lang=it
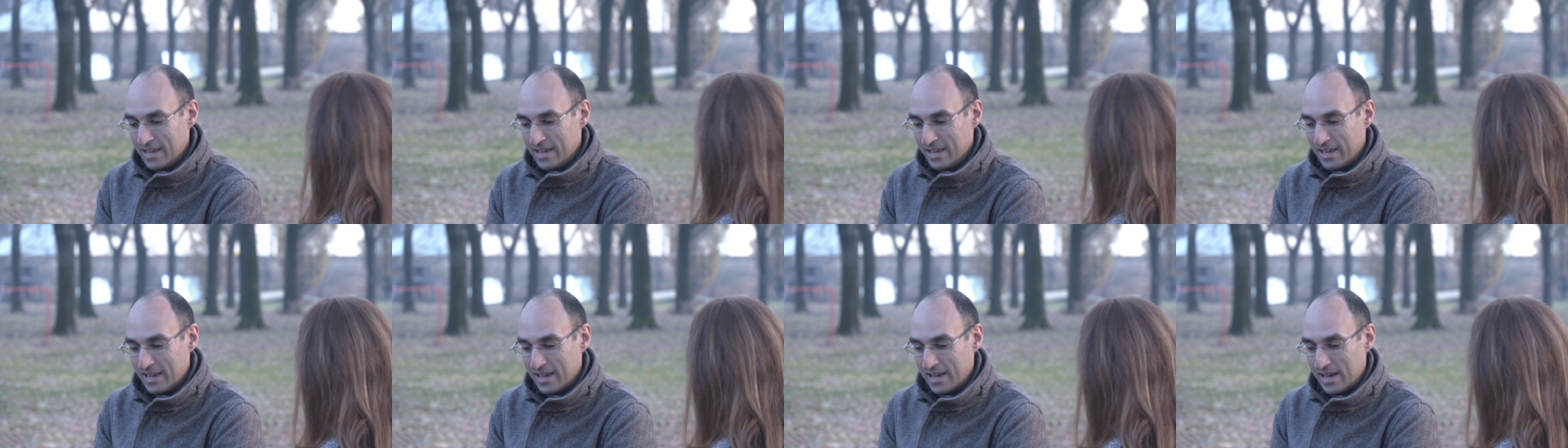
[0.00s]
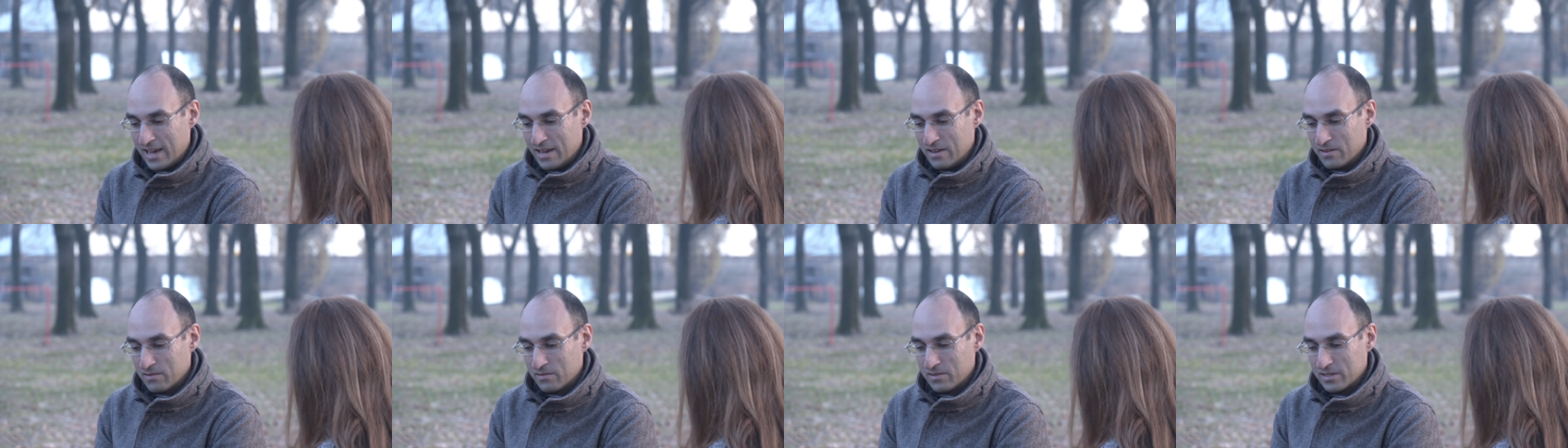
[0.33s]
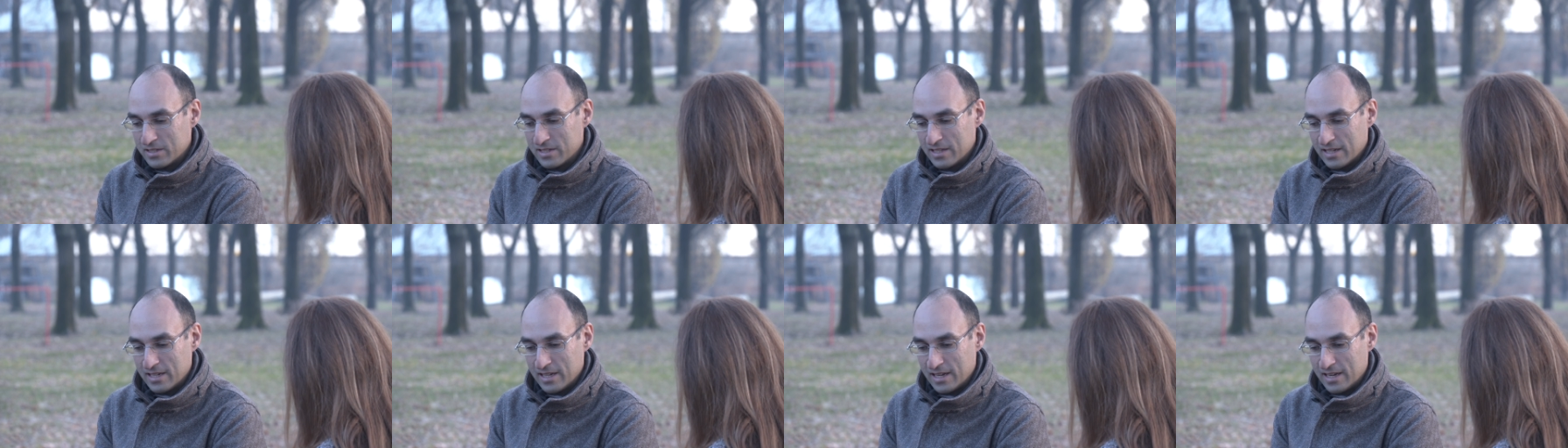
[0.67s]
eh, hanno
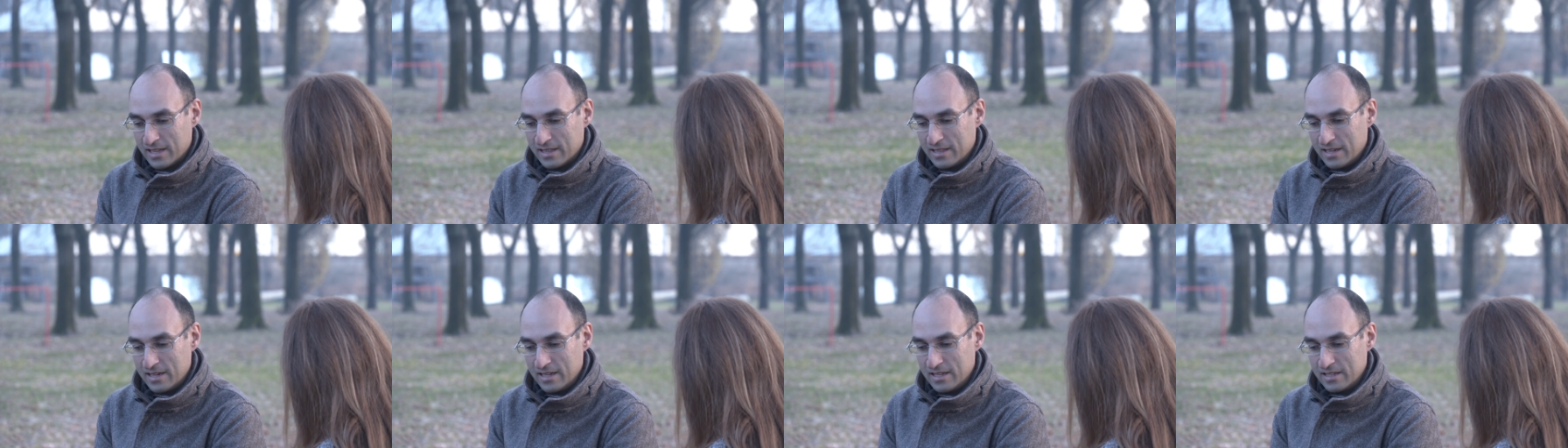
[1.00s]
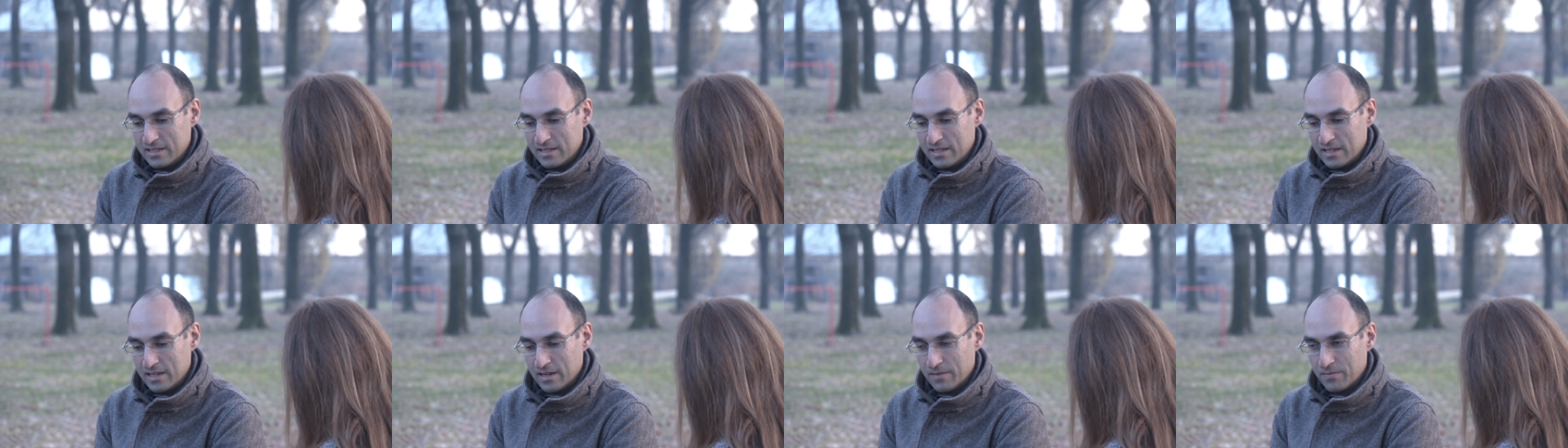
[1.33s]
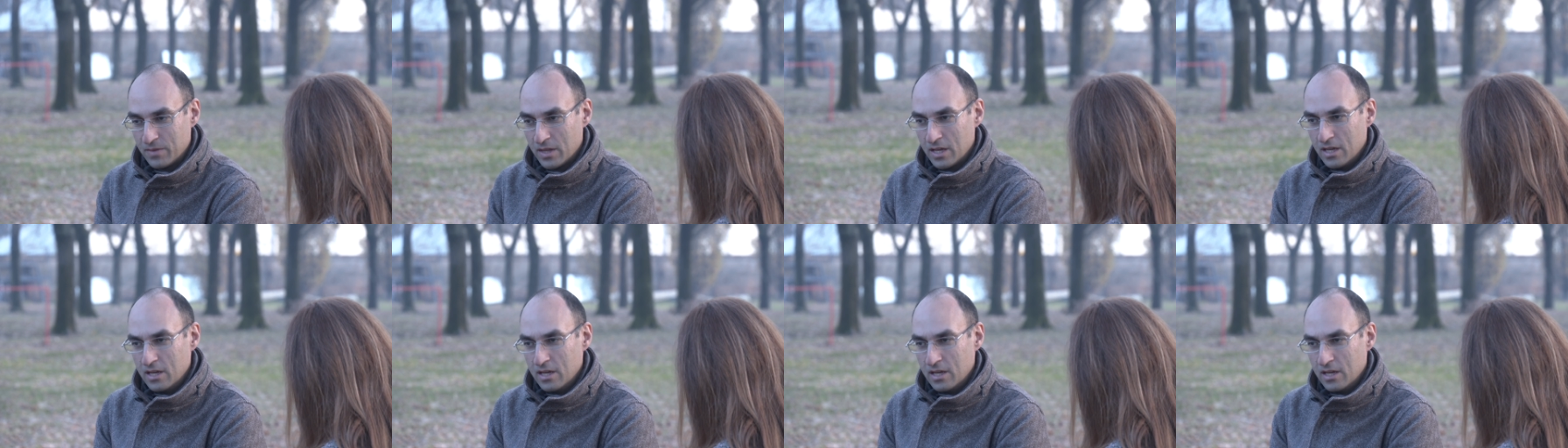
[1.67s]
questa caratteristica.